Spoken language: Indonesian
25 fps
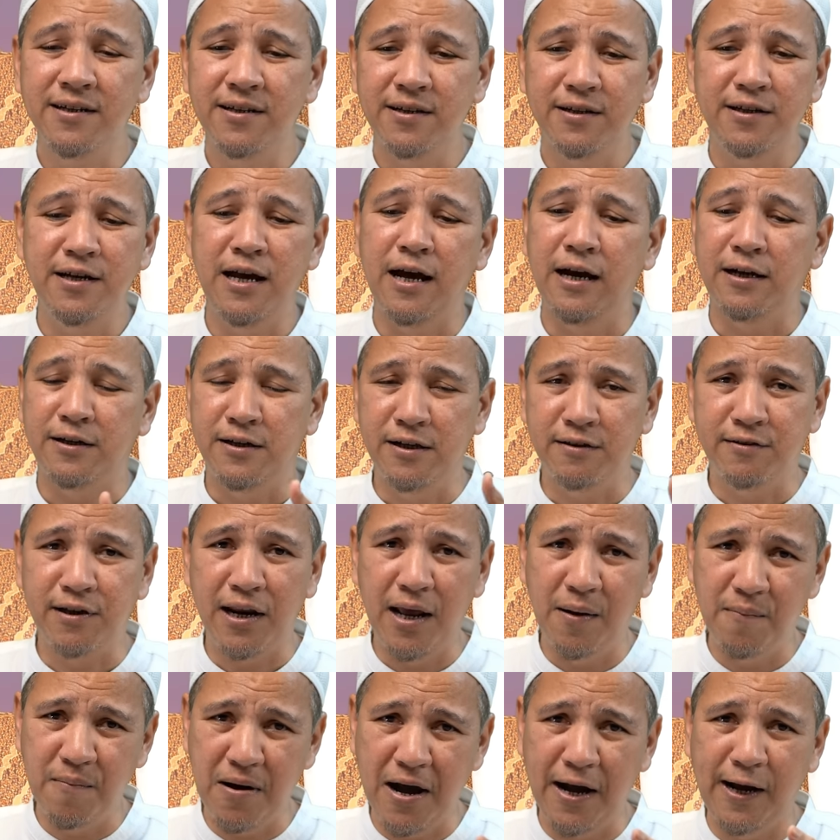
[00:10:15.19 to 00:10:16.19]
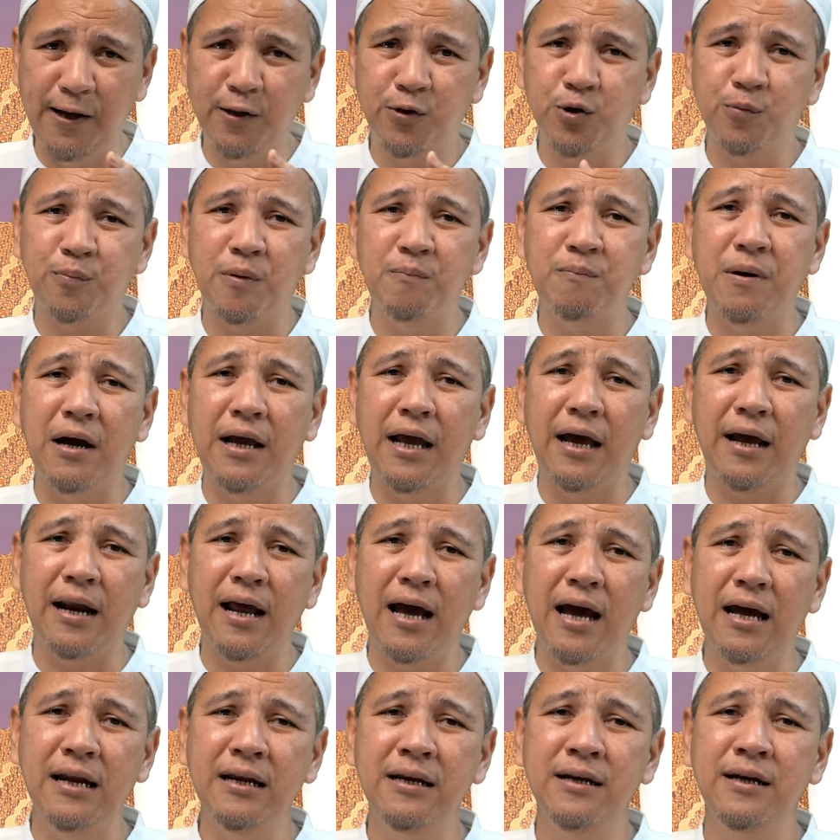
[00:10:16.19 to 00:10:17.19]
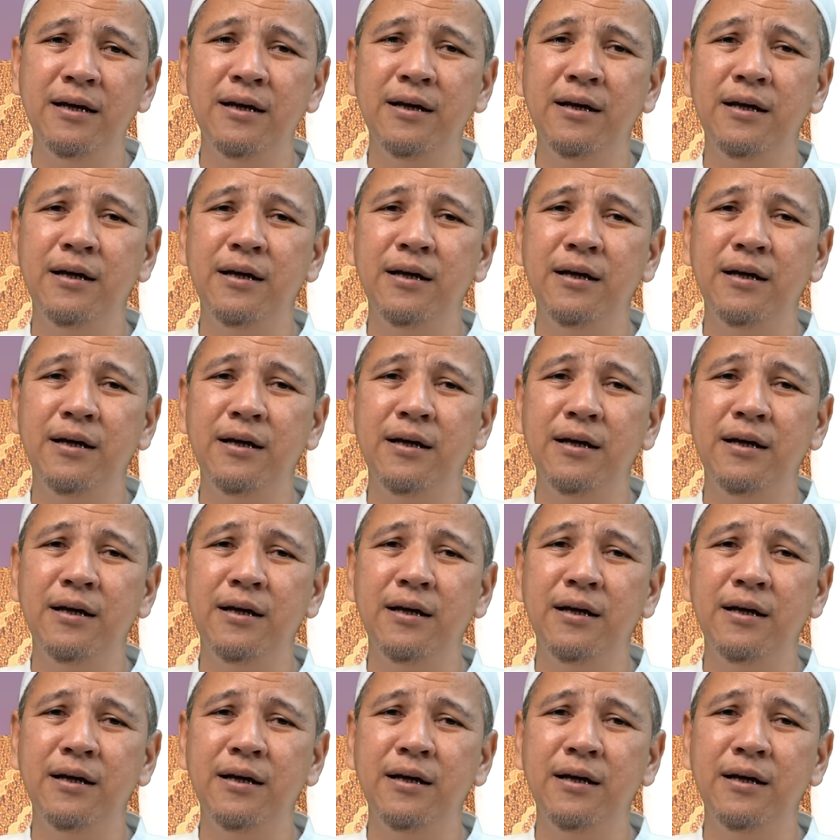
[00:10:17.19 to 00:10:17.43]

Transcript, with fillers: ya diterima itu pembayaran,